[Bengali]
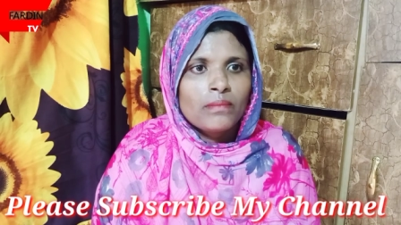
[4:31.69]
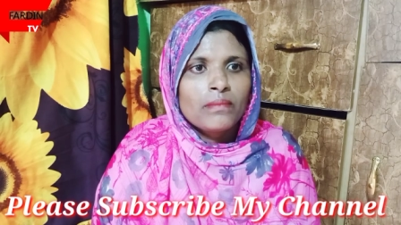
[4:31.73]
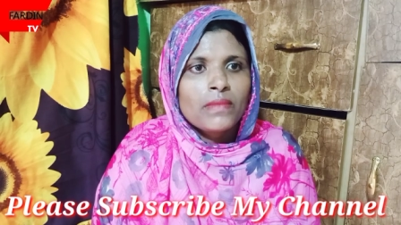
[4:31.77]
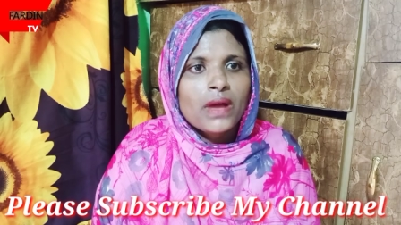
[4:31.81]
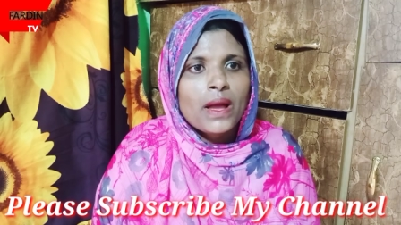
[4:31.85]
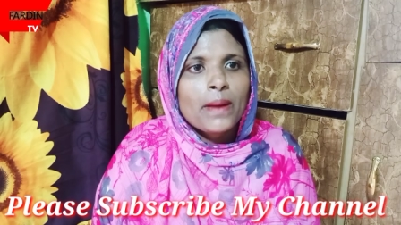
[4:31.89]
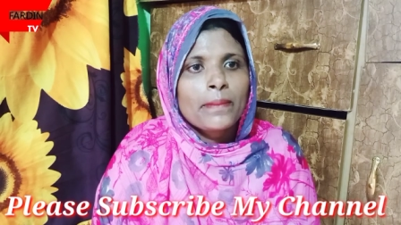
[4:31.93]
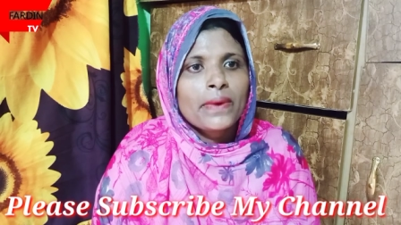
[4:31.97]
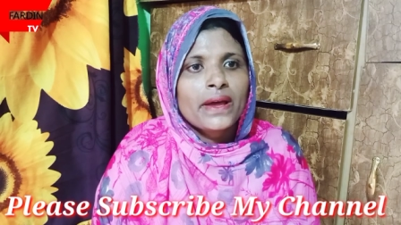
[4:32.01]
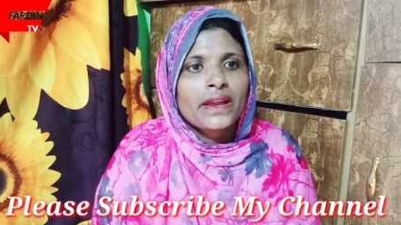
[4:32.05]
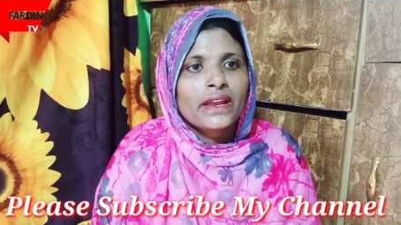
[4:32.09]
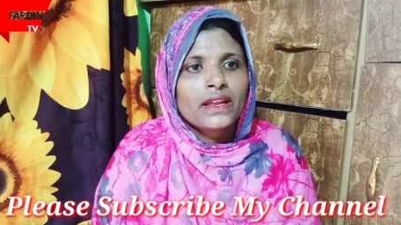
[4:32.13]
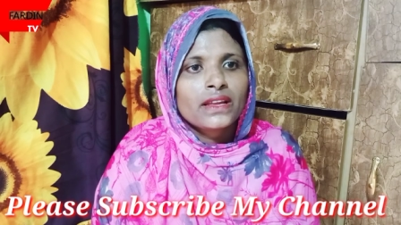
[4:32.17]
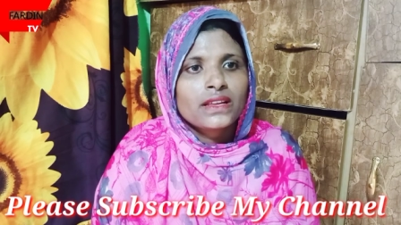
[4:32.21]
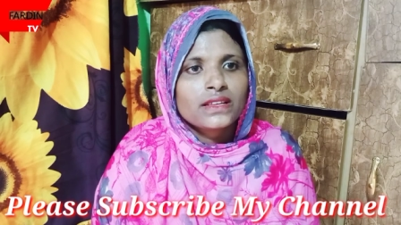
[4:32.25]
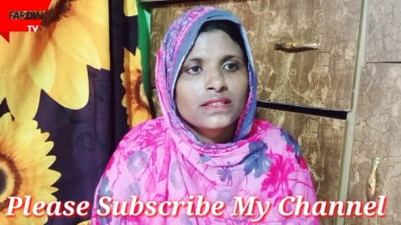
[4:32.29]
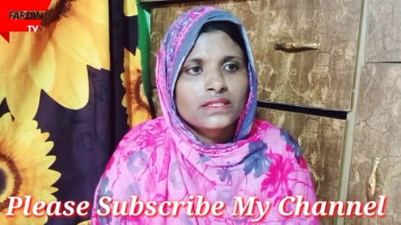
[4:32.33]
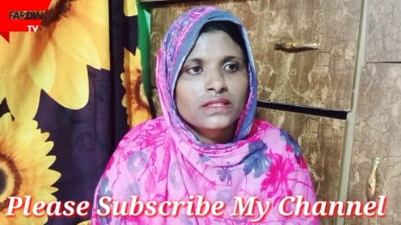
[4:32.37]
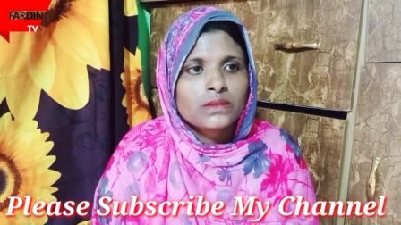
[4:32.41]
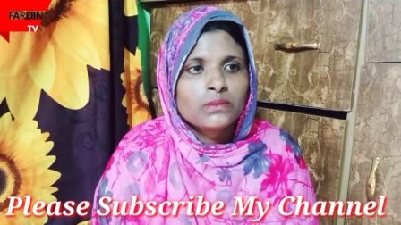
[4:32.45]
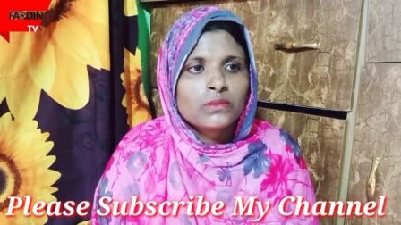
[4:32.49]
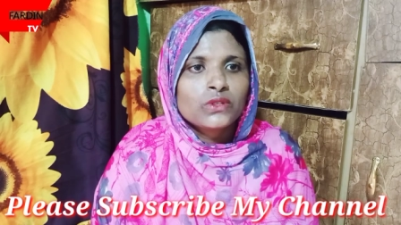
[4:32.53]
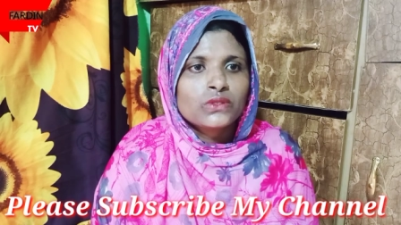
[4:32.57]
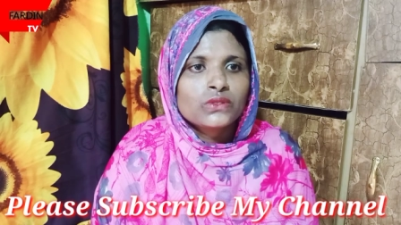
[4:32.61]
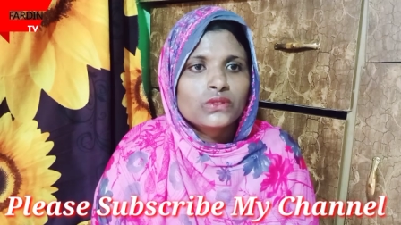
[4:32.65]
মা মারা
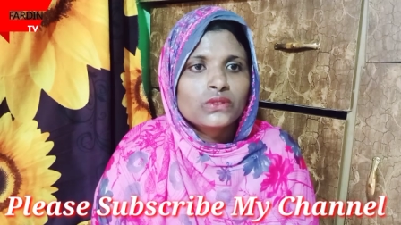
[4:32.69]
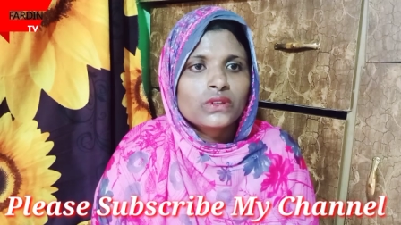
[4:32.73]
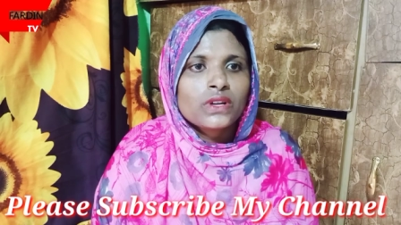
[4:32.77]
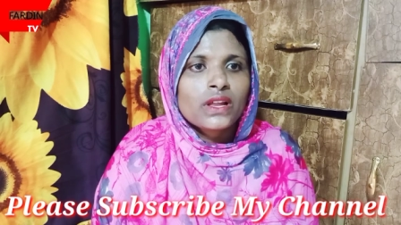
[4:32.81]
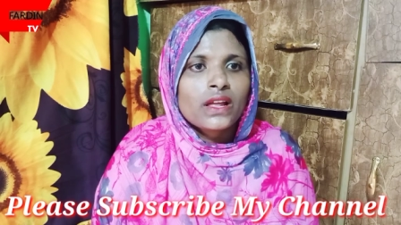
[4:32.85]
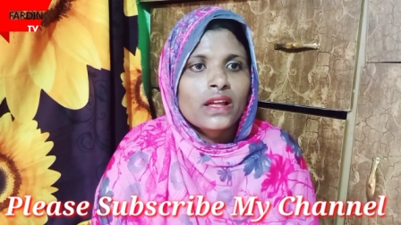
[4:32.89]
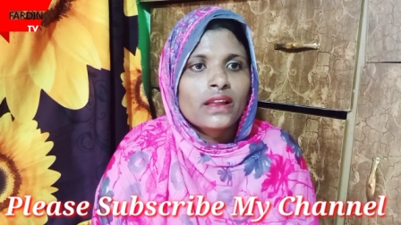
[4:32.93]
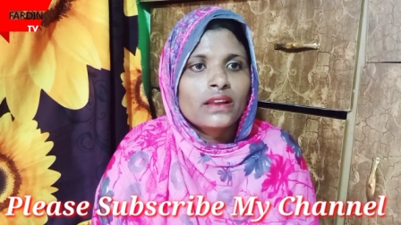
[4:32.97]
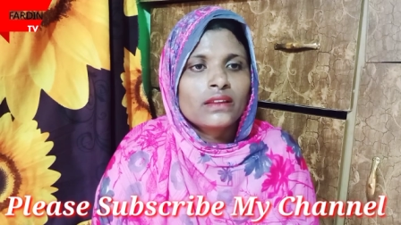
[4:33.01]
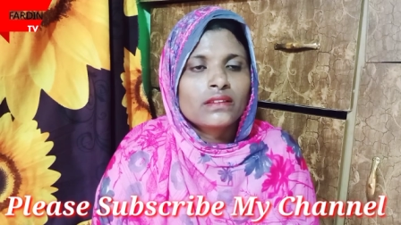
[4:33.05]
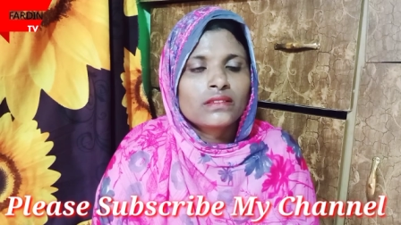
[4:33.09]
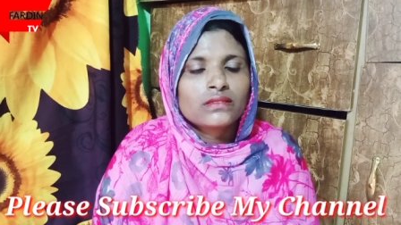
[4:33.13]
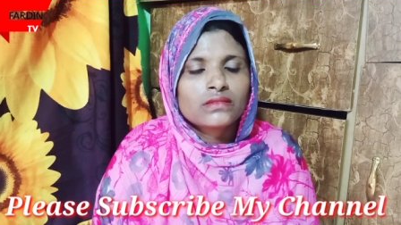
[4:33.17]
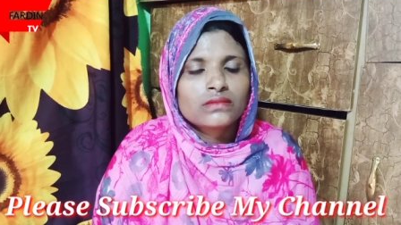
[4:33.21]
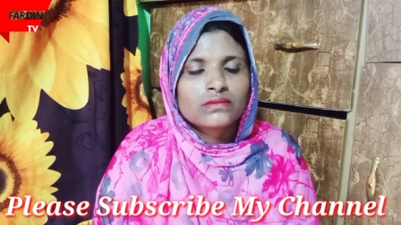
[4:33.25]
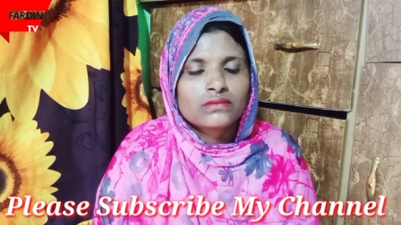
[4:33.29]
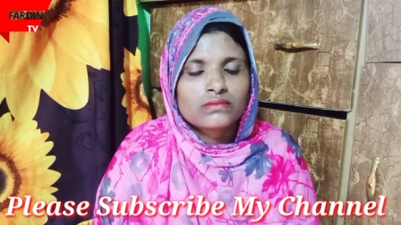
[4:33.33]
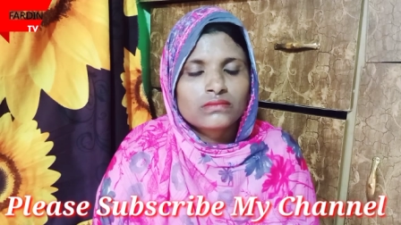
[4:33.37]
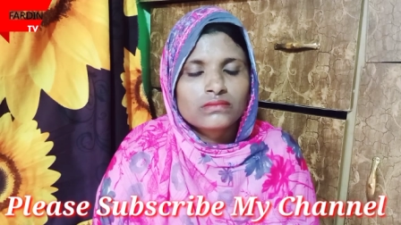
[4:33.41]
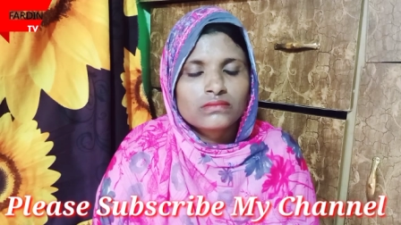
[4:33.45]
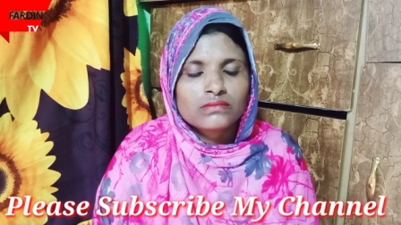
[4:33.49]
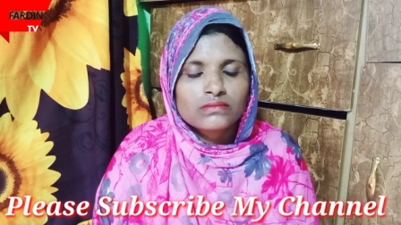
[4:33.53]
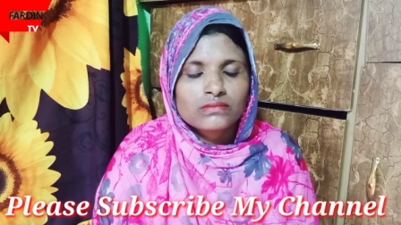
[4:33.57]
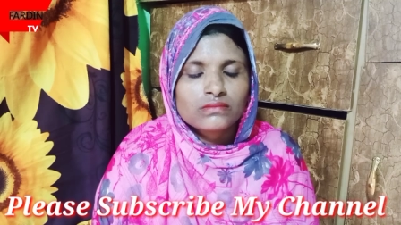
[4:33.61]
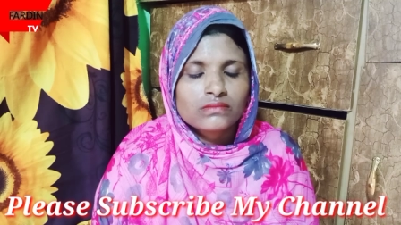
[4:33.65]
গেছে মতন আর
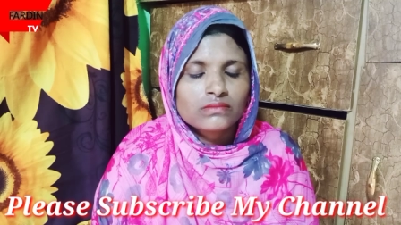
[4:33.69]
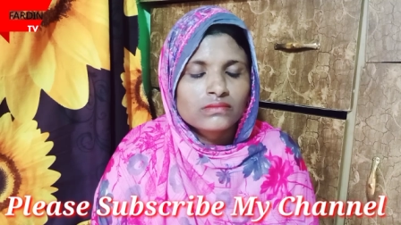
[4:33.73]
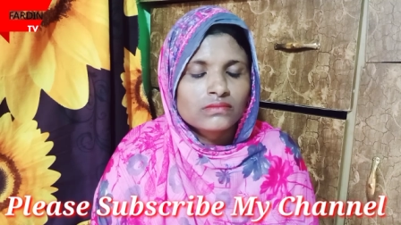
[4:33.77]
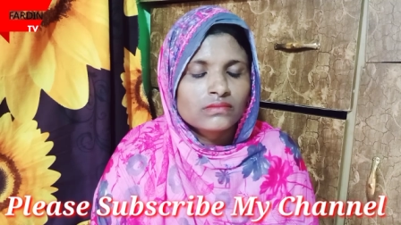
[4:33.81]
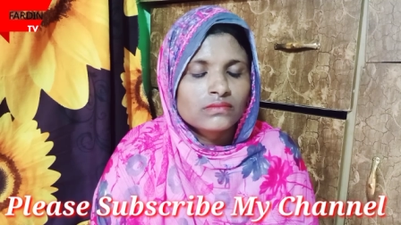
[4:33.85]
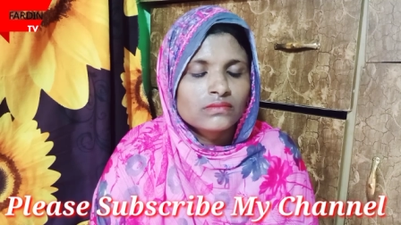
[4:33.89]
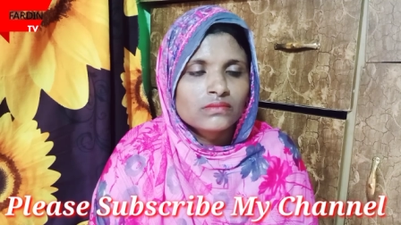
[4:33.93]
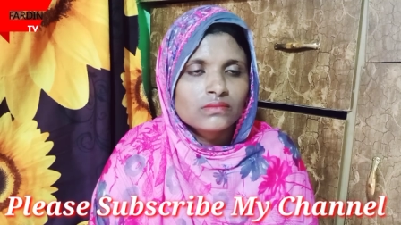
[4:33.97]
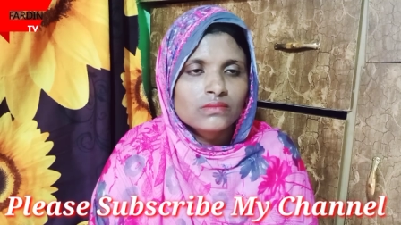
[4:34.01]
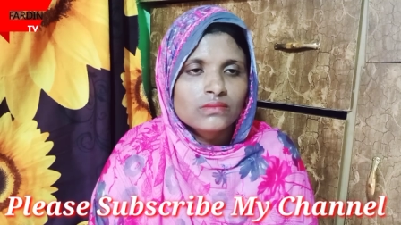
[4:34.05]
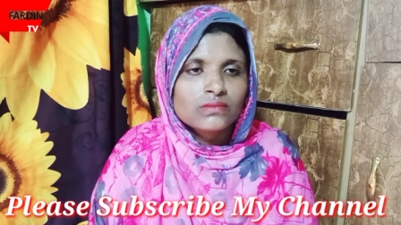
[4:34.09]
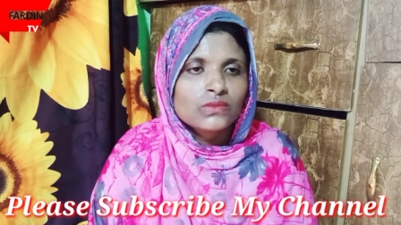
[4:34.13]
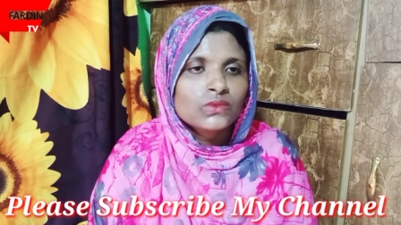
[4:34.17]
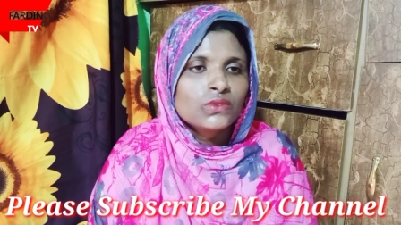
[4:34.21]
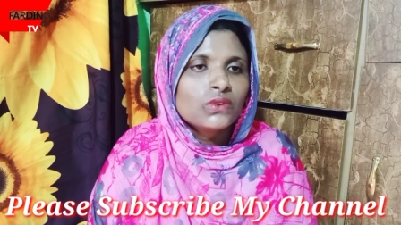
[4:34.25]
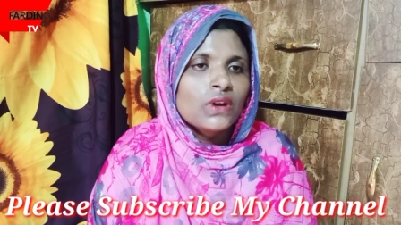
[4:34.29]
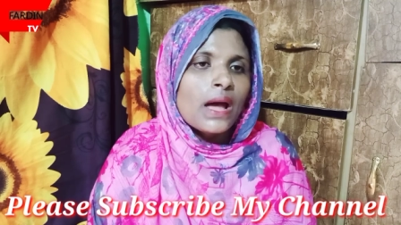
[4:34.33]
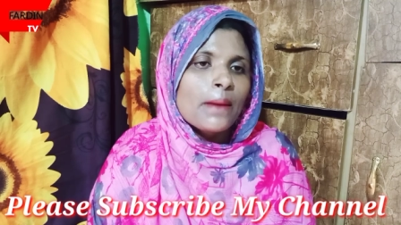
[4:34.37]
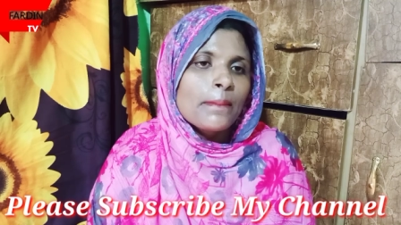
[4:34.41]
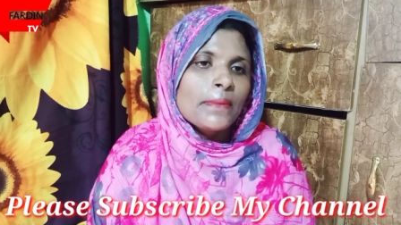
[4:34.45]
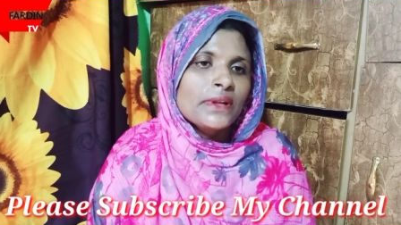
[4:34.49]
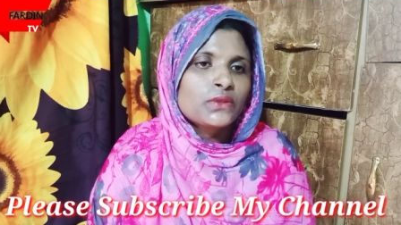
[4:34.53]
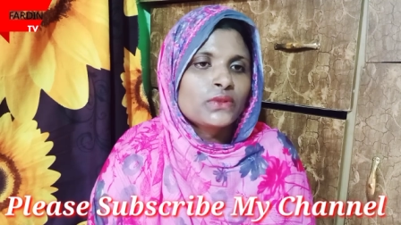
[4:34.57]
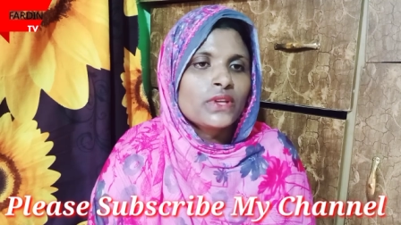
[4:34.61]
আমার